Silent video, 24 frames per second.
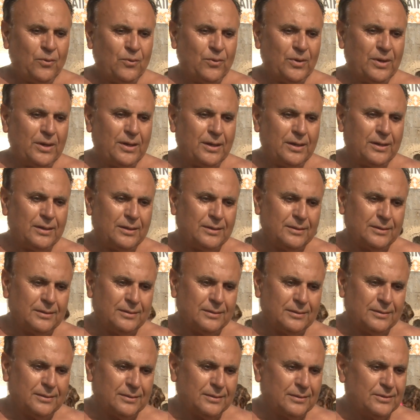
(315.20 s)

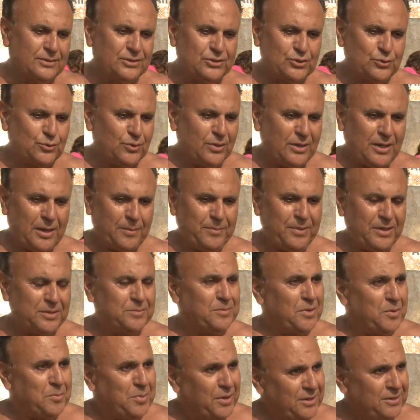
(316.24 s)
ويجوه العباد
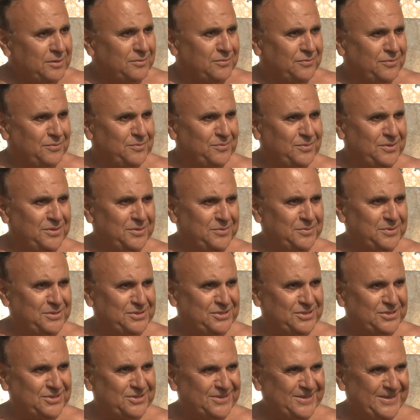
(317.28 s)
من بعيد فهمتني
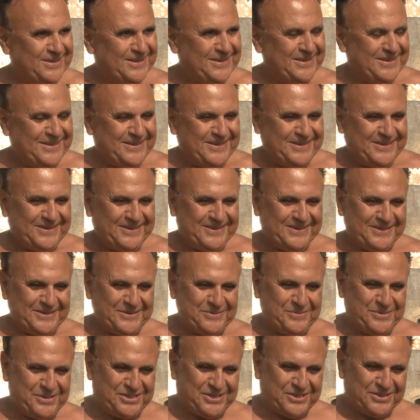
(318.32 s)
باش
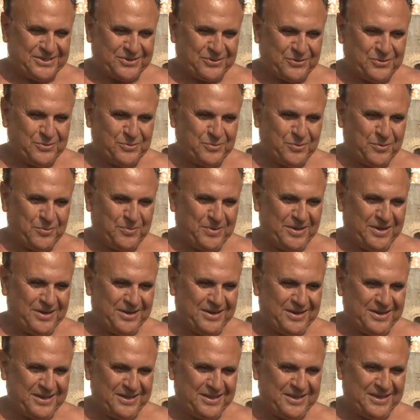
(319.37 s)
باش يقوموا
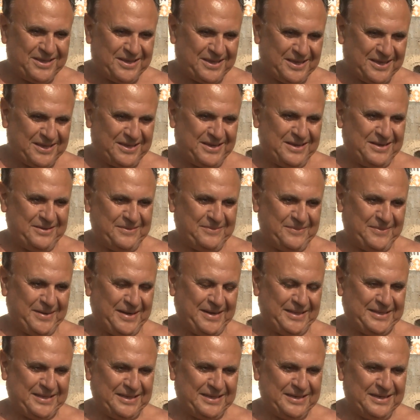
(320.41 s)
بالهذية
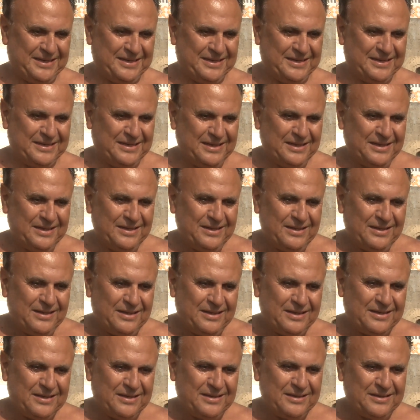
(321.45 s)
معناتها
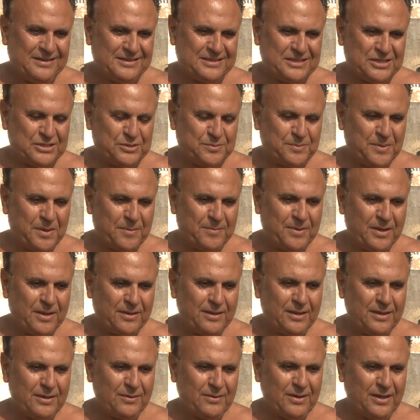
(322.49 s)
الاستجمام
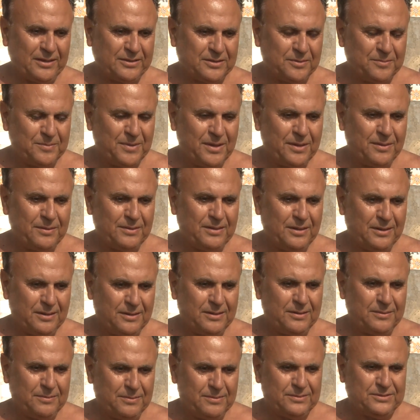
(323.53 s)
هذايا والاحتماء
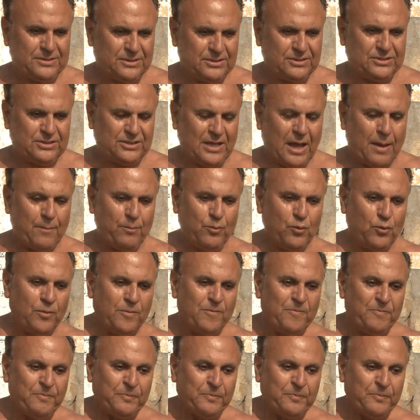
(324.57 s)
باش يتحموا